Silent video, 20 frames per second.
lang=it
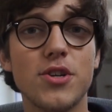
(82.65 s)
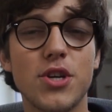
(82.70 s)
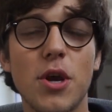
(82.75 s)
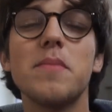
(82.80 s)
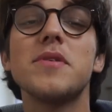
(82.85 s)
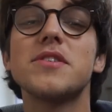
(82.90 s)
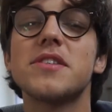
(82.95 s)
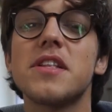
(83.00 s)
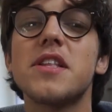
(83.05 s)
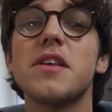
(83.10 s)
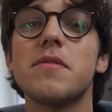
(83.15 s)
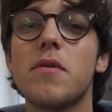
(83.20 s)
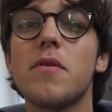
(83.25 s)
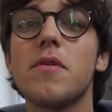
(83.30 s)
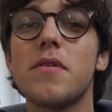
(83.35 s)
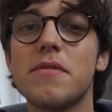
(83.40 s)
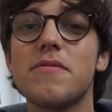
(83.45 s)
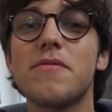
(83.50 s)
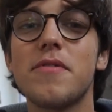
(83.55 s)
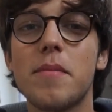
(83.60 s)
Cioè io mi
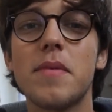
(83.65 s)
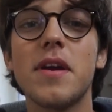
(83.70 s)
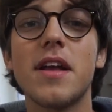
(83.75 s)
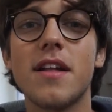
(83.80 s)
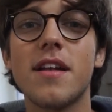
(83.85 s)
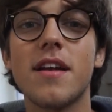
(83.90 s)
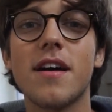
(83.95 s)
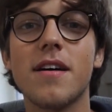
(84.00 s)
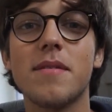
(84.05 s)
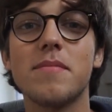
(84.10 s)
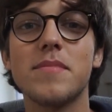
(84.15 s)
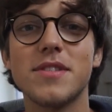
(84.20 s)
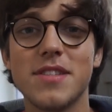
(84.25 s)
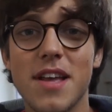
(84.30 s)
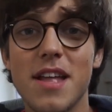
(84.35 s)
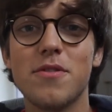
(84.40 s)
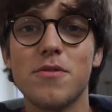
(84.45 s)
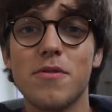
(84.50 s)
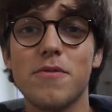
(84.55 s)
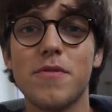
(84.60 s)
sentivo in famiglia, mi
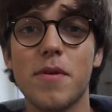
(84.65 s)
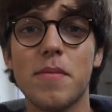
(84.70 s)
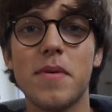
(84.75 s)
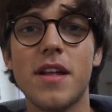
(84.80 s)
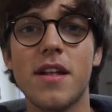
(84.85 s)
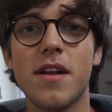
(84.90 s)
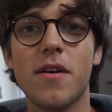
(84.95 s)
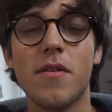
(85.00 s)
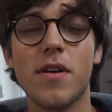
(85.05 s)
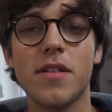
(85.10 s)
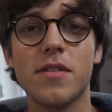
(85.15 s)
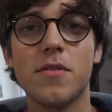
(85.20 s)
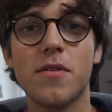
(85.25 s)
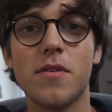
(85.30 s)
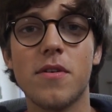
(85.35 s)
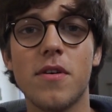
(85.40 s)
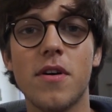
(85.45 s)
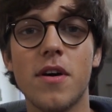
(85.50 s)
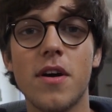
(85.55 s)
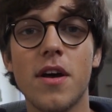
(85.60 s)
sento in famiglia
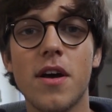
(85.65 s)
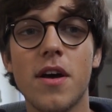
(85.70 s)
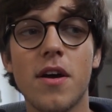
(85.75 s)
quando